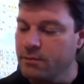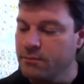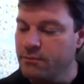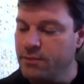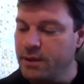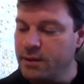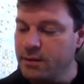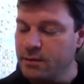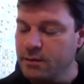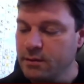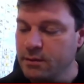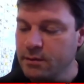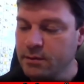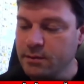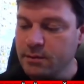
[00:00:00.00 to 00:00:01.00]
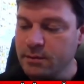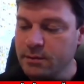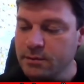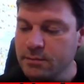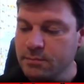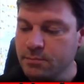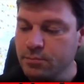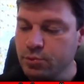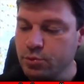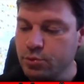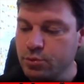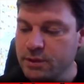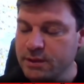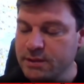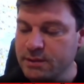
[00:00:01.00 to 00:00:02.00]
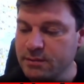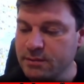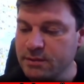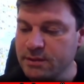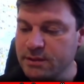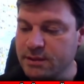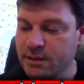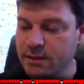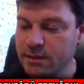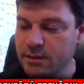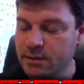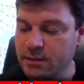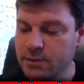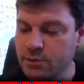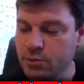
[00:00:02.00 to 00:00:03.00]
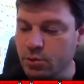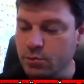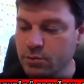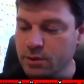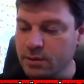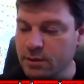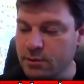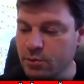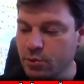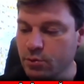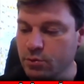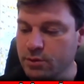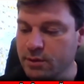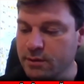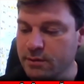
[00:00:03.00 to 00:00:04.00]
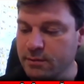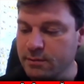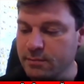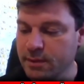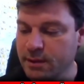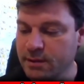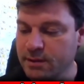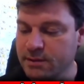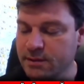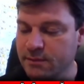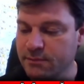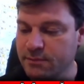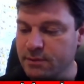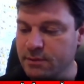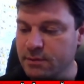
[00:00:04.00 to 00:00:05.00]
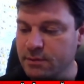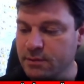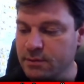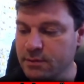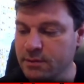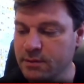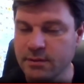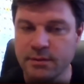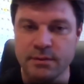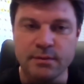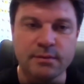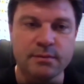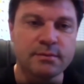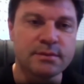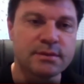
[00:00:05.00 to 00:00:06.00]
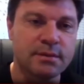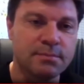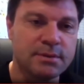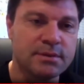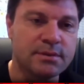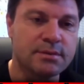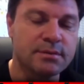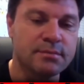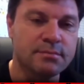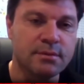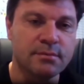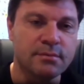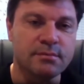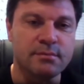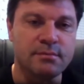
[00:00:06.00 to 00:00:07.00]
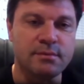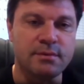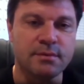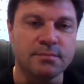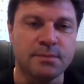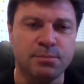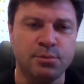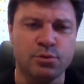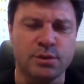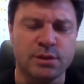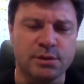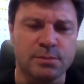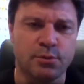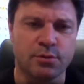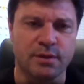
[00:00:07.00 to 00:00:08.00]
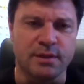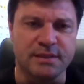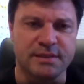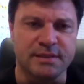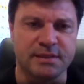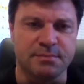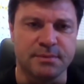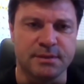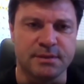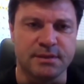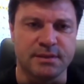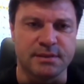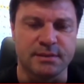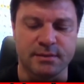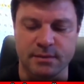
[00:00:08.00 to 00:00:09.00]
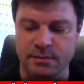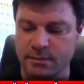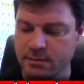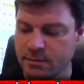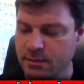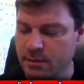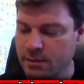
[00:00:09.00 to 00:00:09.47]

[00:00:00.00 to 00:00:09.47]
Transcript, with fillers: Ve e, bu sürecin işte e, sonlarına doğru da maalesef e, işte biz bir Bursa Spor karşılaşması yaşadık.